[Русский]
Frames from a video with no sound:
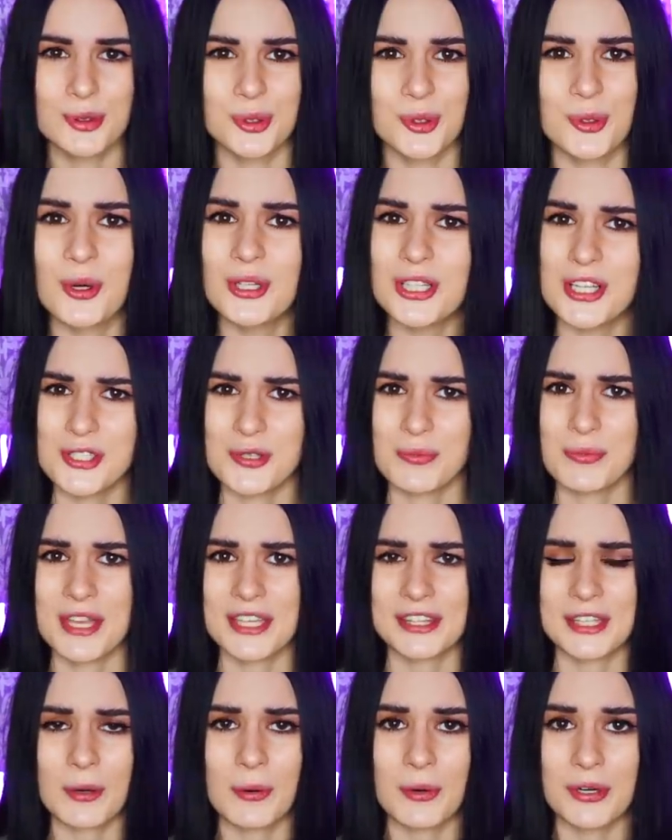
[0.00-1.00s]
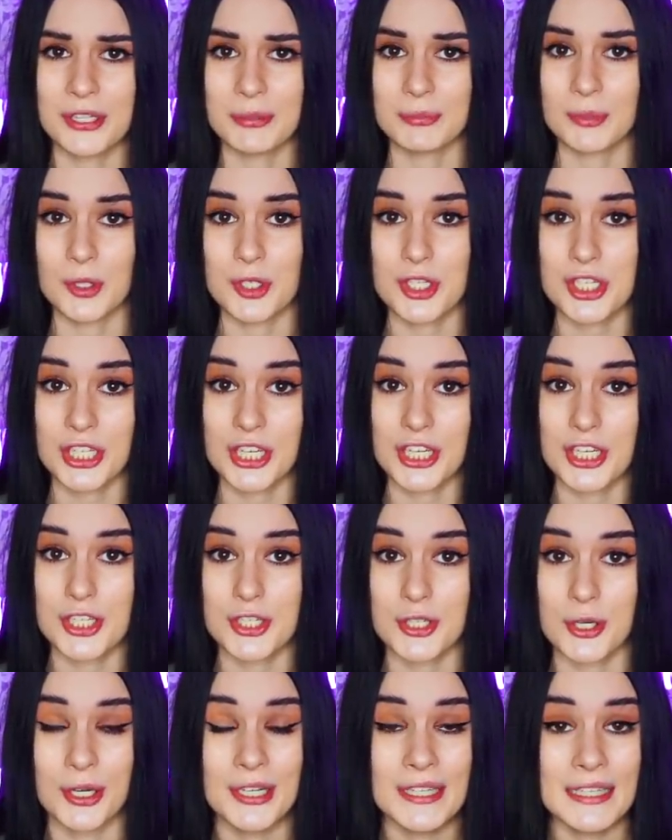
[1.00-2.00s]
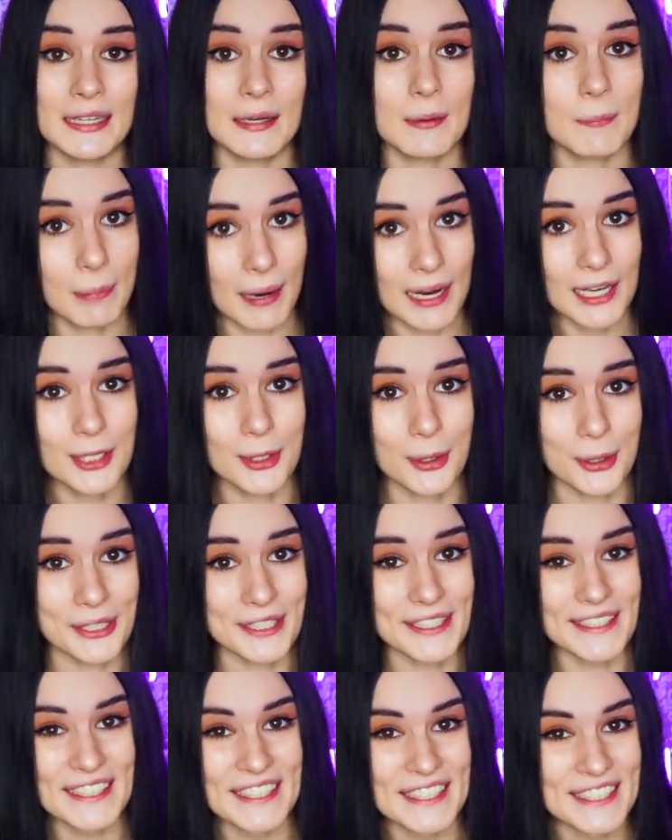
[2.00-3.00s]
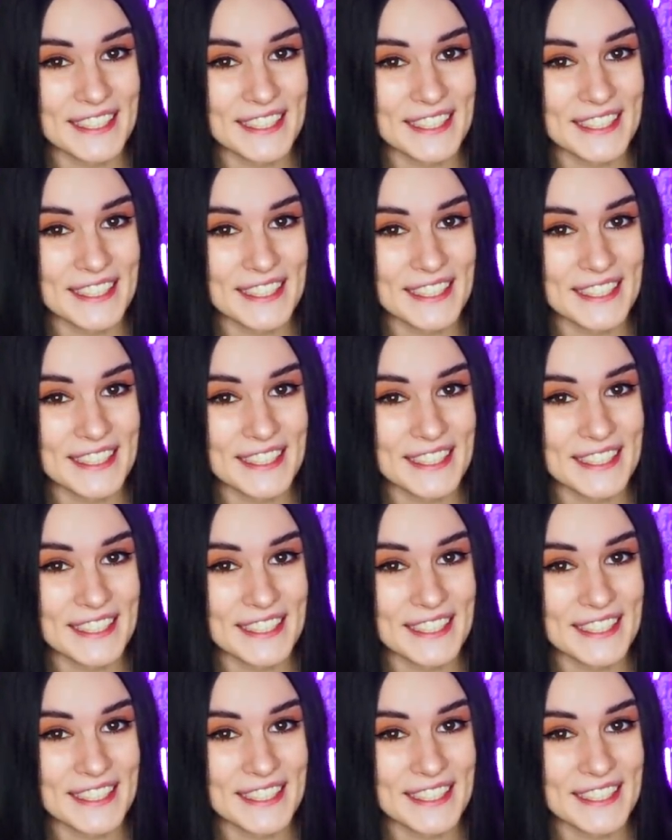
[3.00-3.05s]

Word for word: но голос у меня такой немножечко еще больной.